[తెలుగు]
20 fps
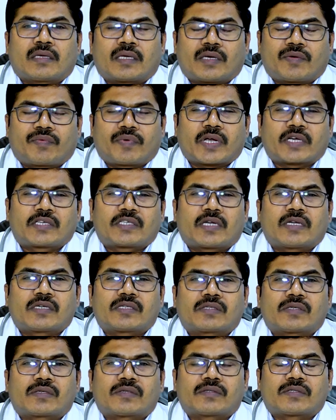
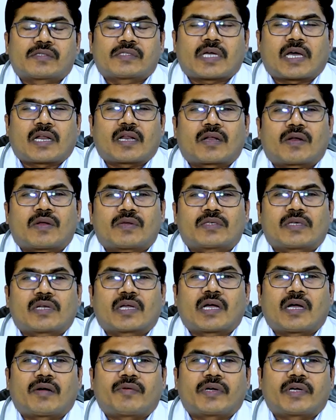ఇన్ఫెక్షన్స్ చాలా
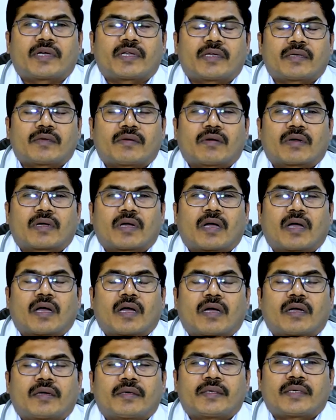రోజులుగా ఉండి ఒక
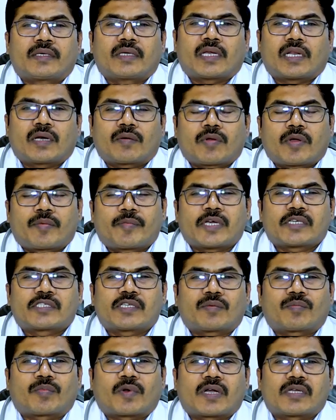
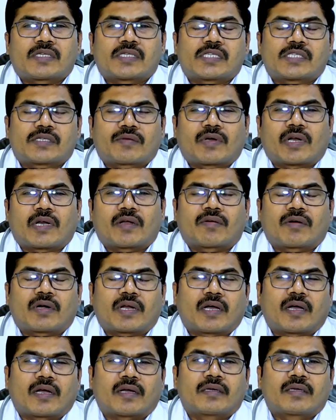ఇన్ఫ్లమేషన్ ప్రాసెస్ వల్ల
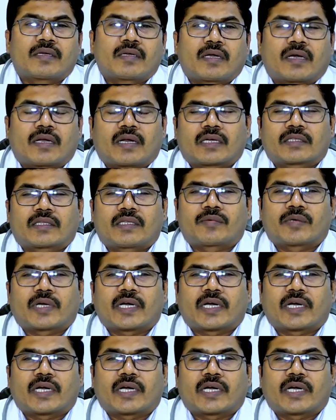కూడా రక్తం